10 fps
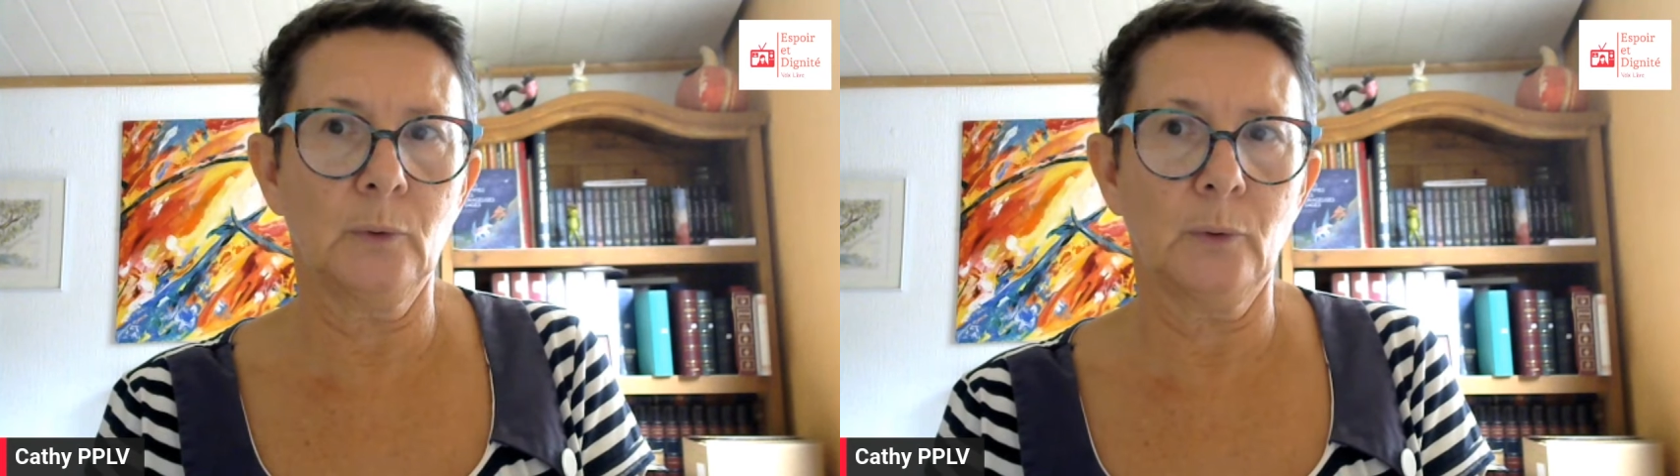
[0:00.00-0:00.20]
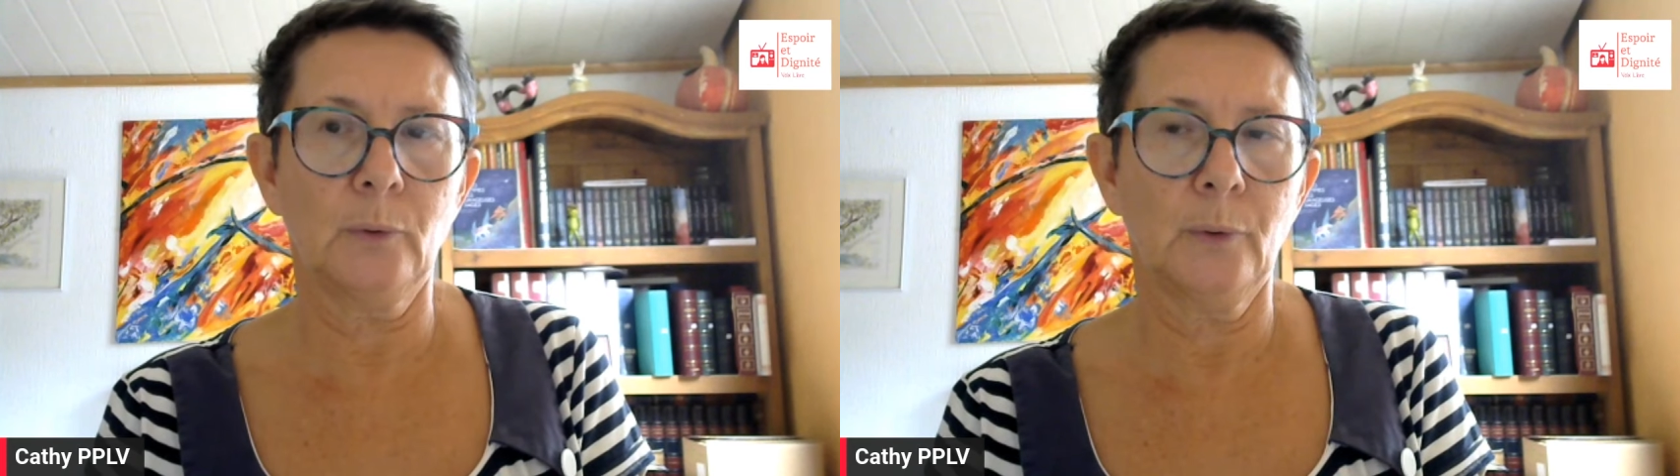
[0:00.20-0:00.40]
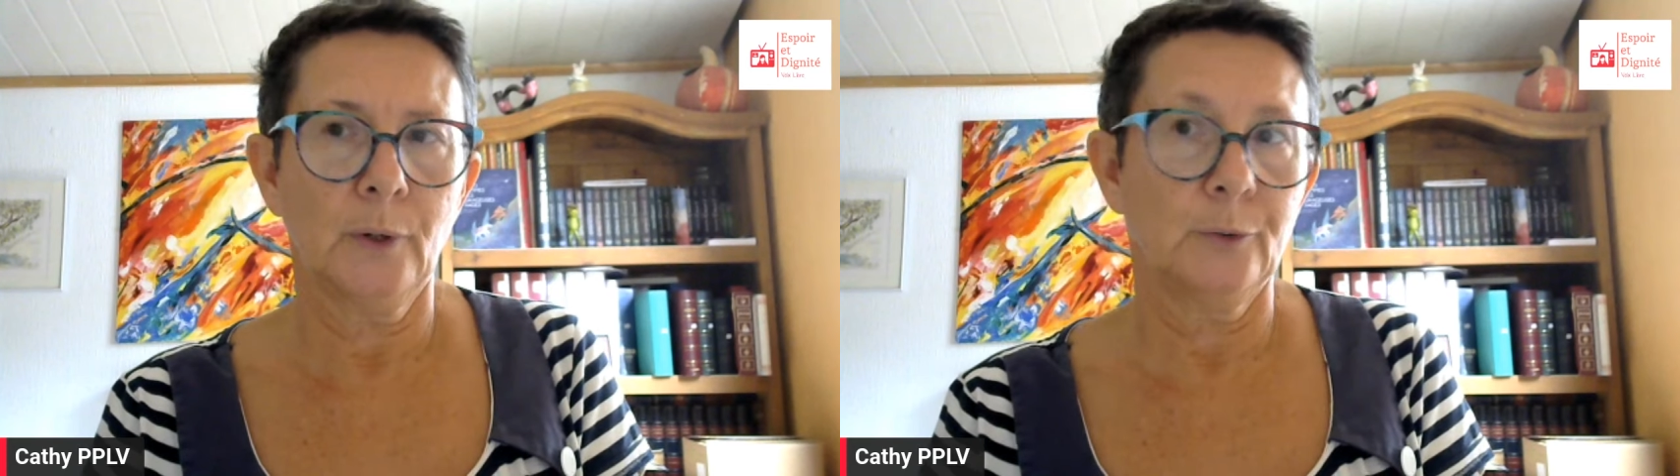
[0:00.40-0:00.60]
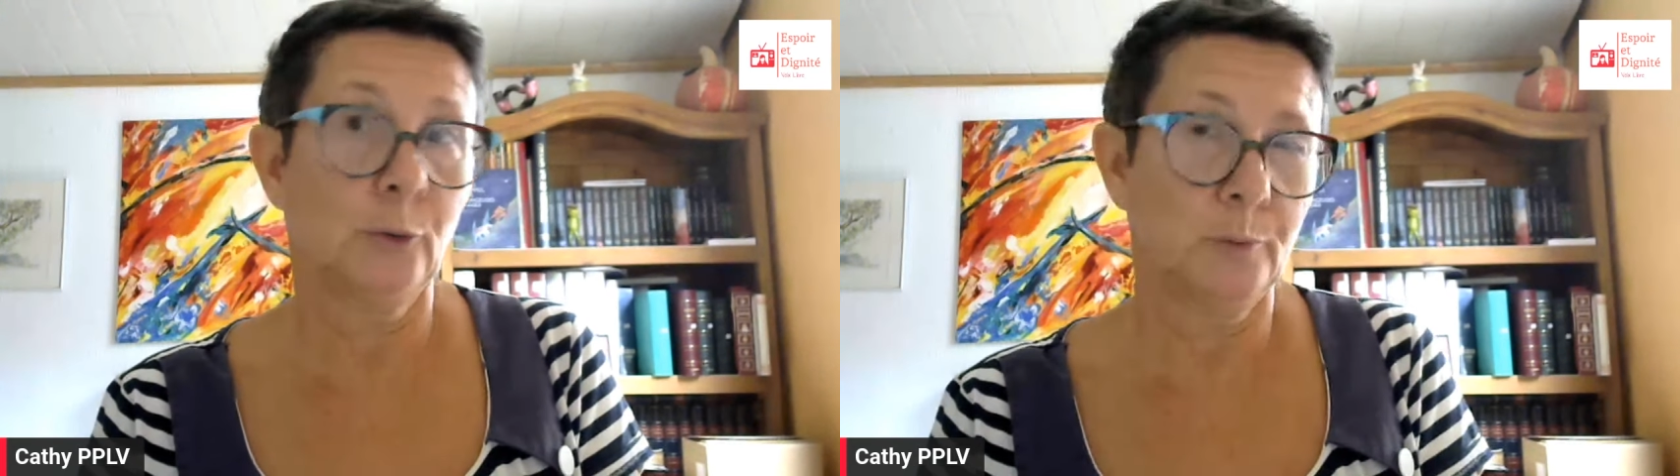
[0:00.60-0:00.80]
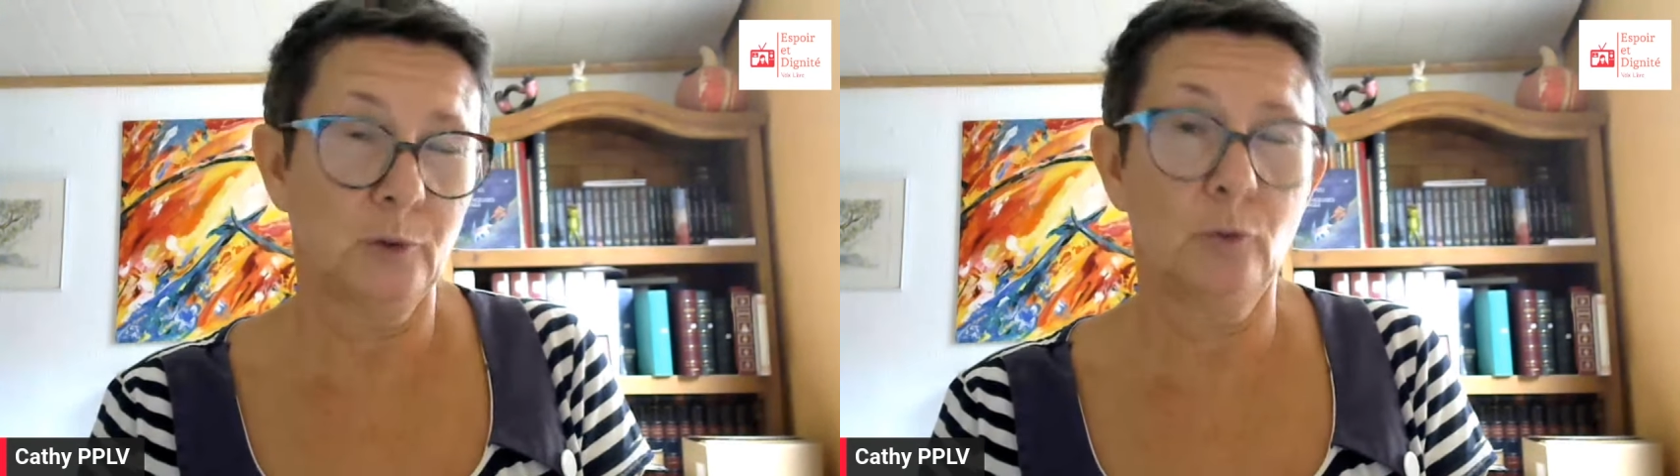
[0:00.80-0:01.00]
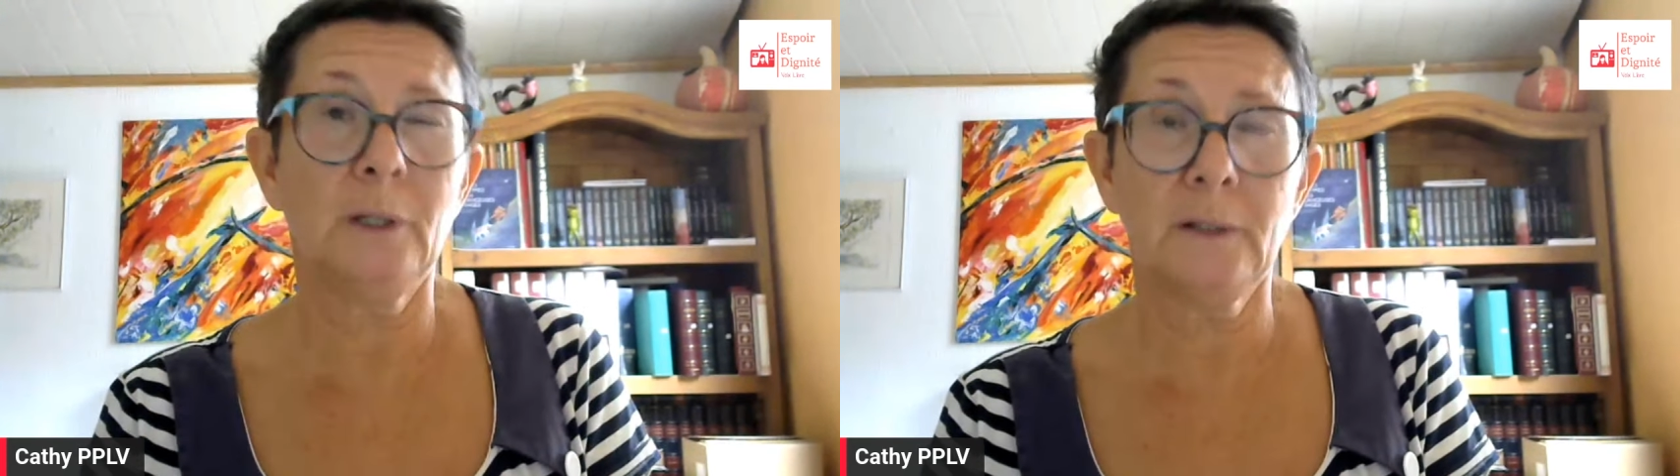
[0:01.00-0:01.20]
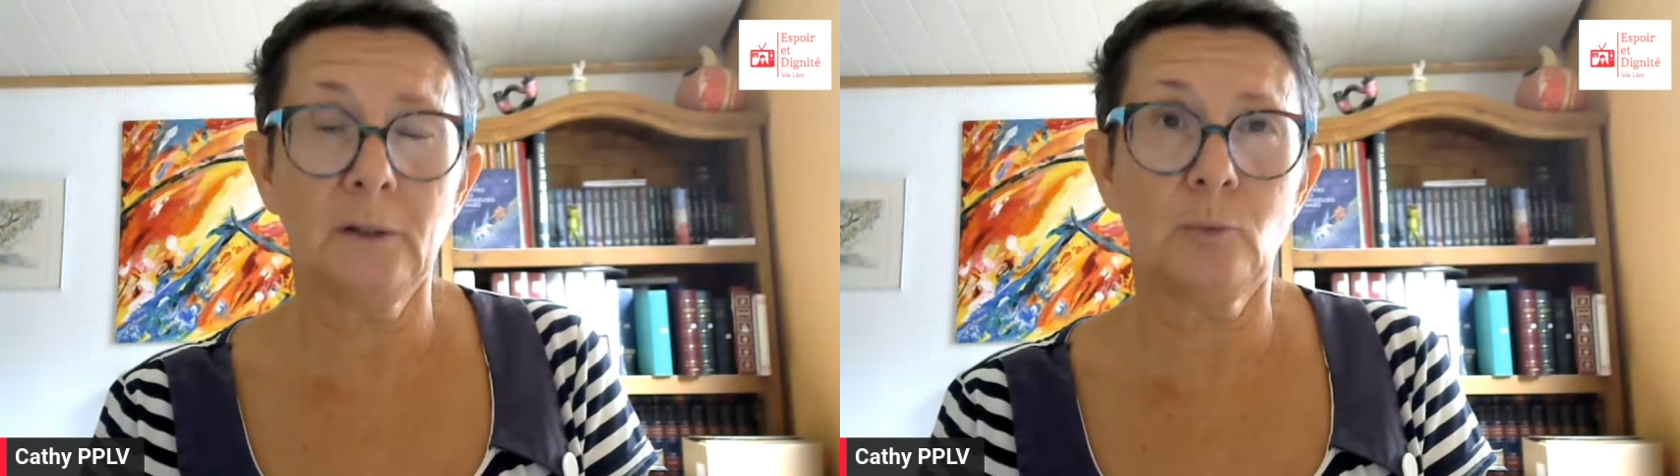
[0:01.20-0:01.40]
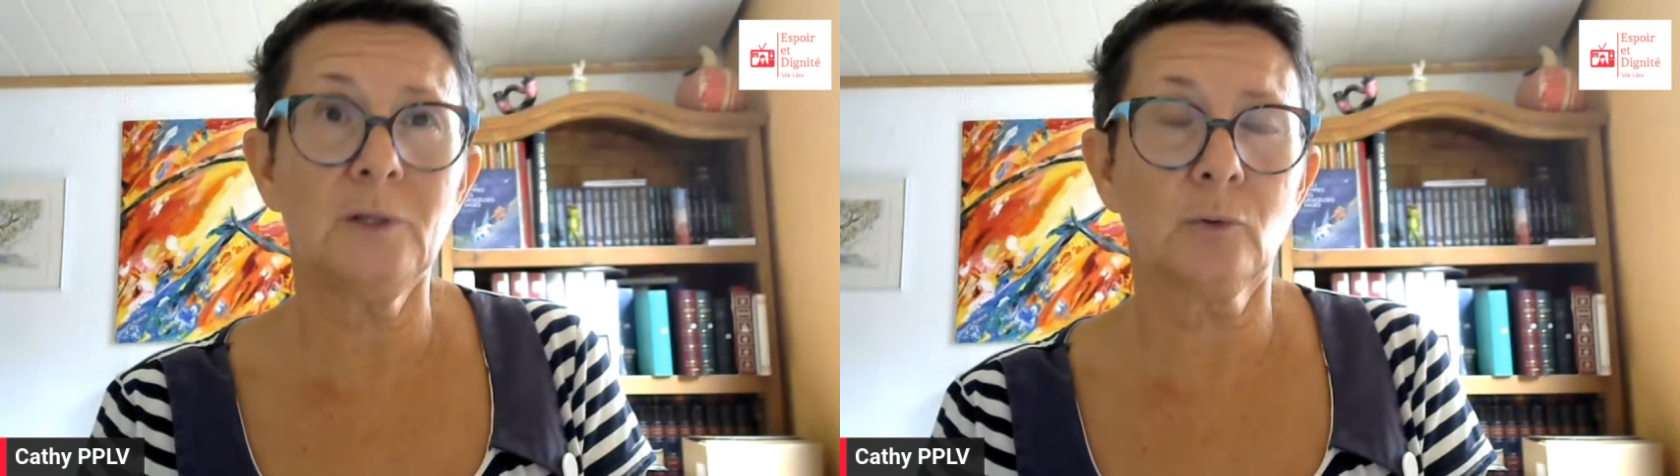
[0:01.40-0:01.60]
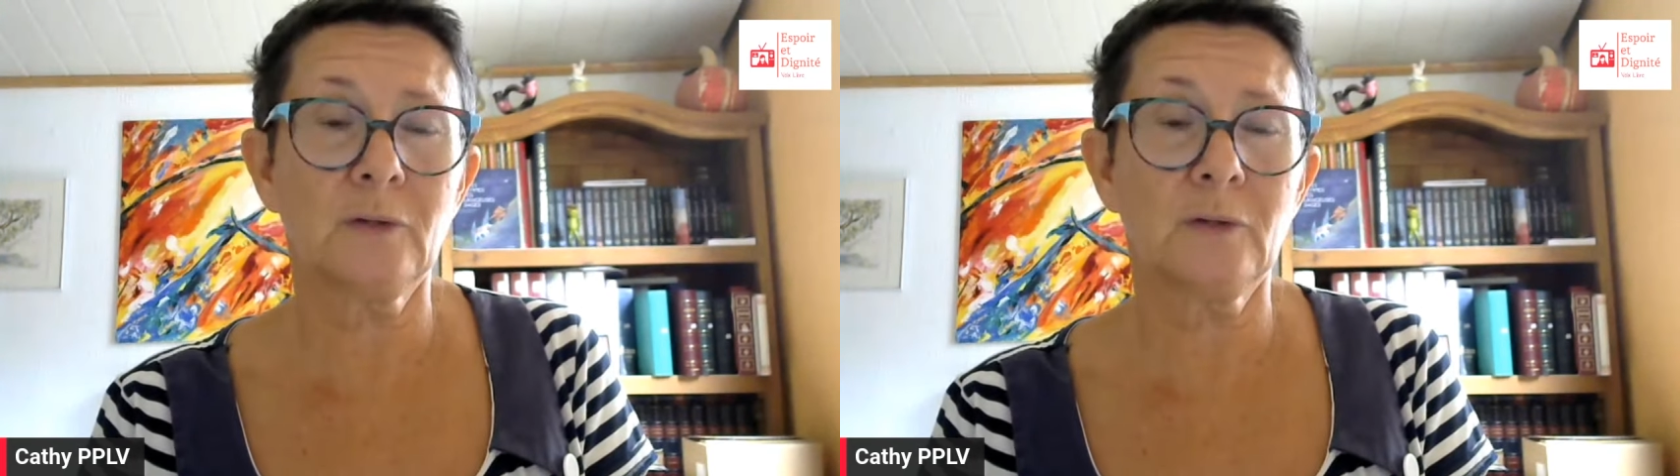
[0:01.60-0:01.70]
euh, depuis 2018.